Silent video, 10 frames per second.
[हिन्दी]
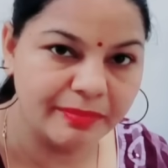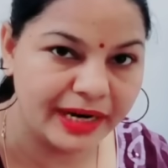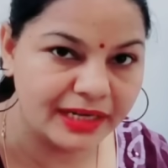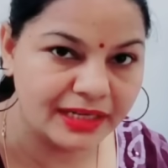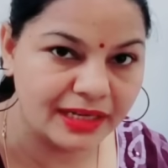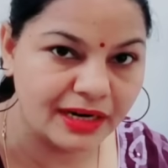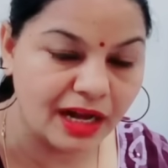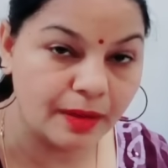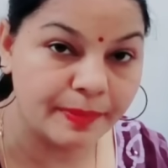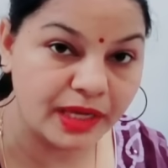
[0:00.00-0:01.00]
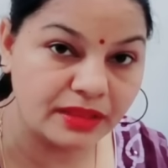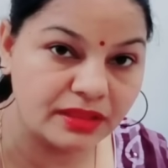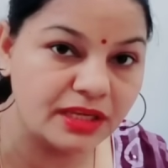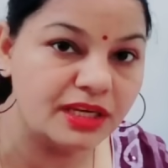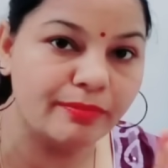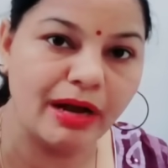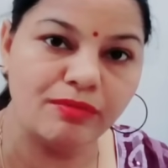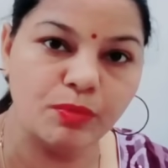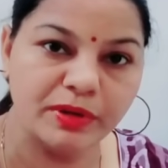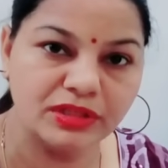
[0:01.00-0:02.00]
बैठकर आपके तीन
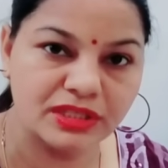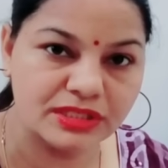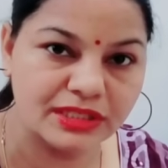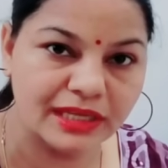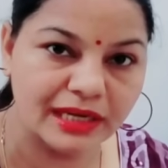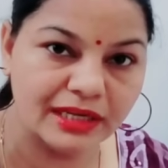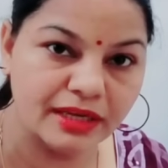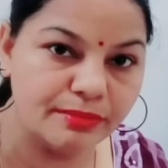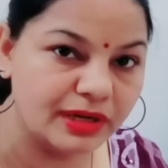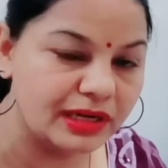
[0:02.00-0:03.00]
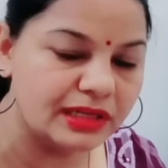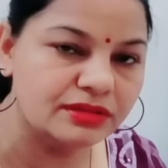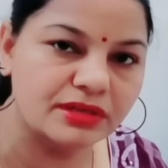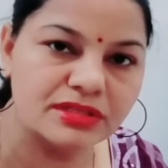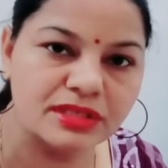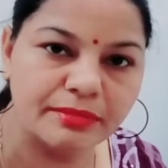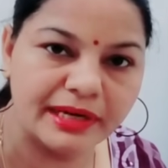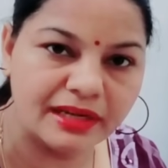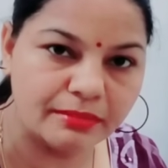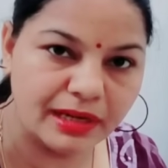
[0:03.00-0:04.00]
भावों पर दृष्टि डालेंगे मंगल की दृष्टि
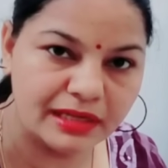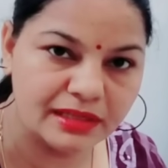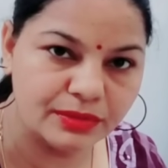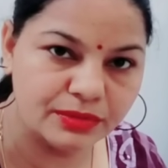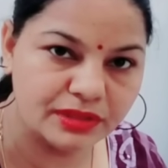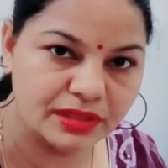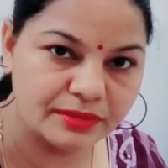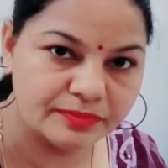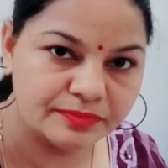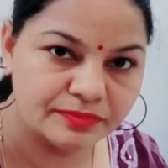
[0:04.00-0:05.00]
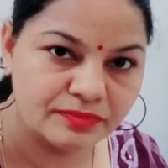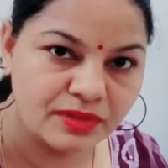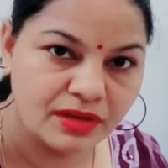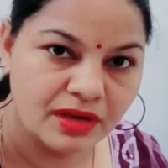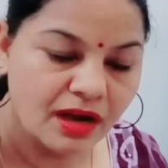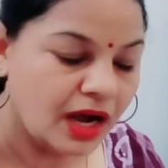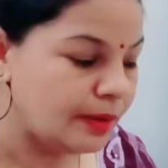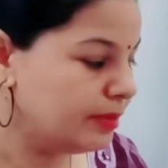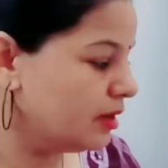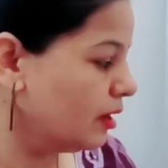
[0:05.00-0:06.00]
बड़ी कमाल की होती है
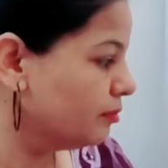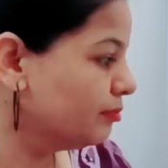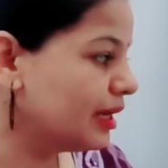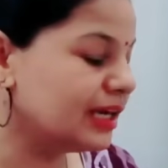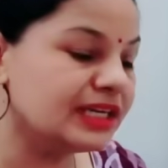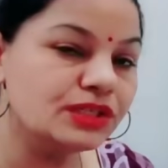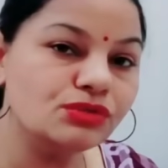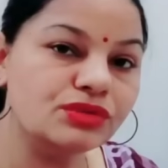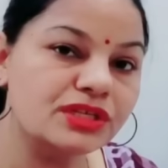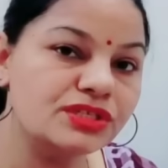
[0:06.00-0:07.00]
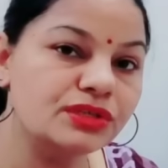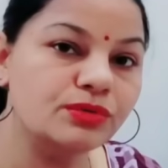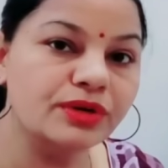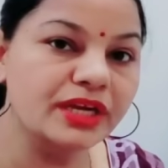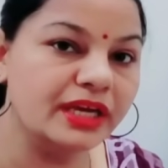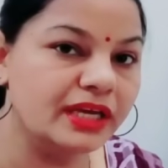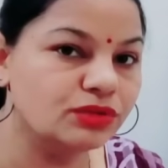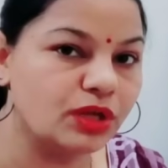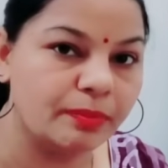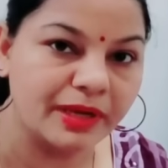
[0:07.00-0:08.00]
अब मंगल की जो दृष्टि होगी
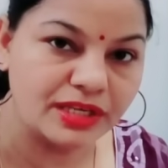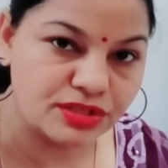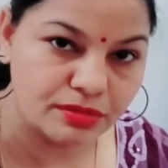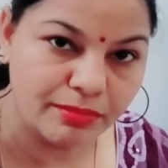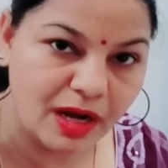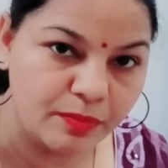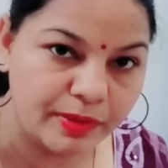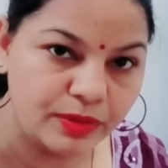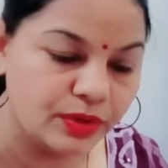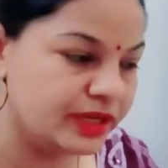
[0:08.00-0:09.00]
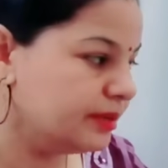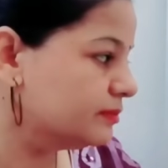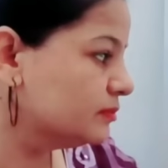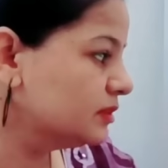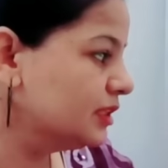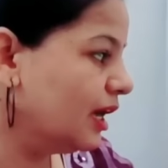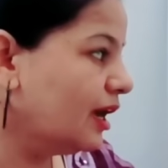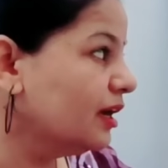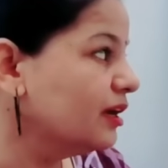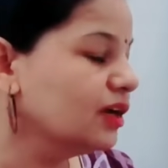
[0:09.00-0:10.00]
एक तो आपके अष्टम भाव पर होगी
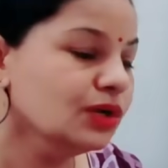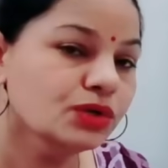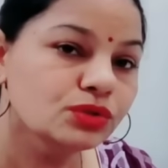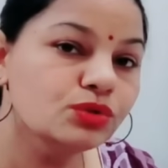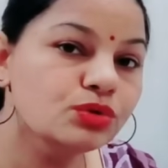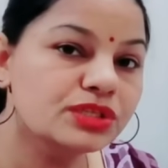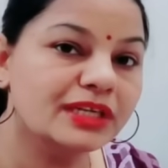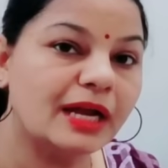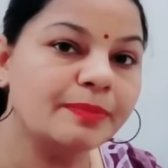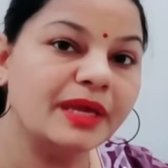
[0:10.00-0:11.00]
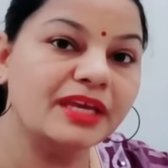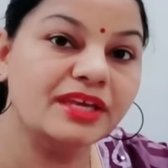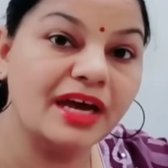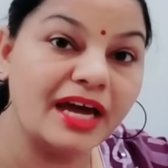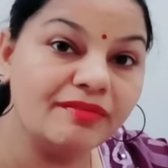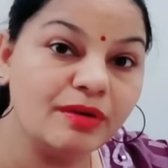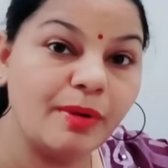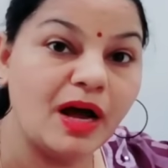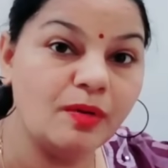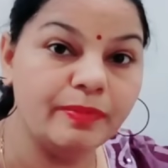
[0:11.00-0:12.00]
यहाँ दूसरी आपके ग्यारहवें
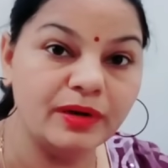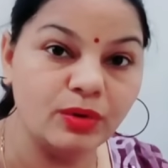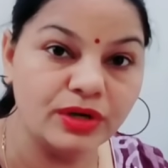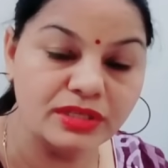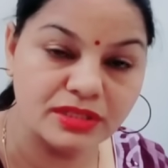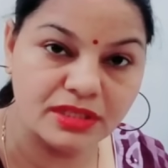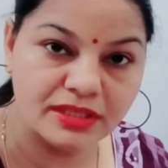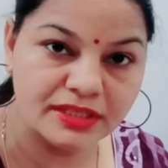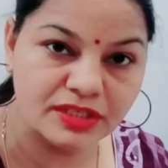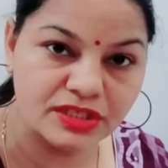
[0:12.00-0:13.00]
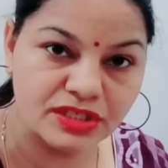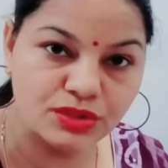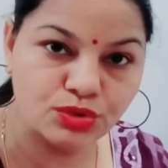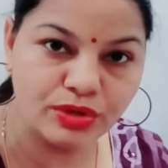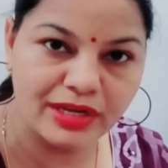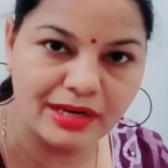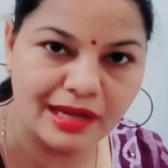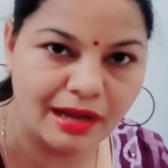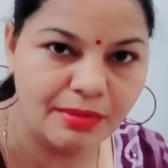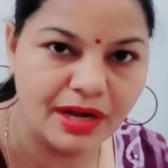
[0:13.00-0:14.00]
भाव पर होगी सीधी दृष्टि जो कि
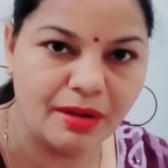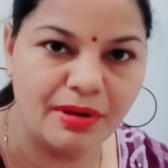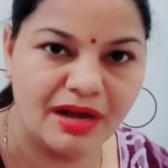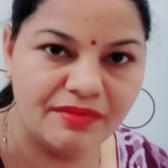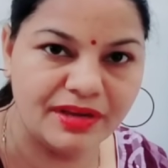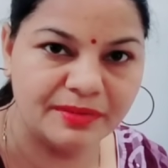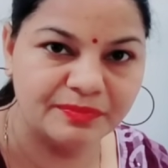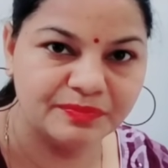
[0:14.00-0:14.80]
लाभ का भाव है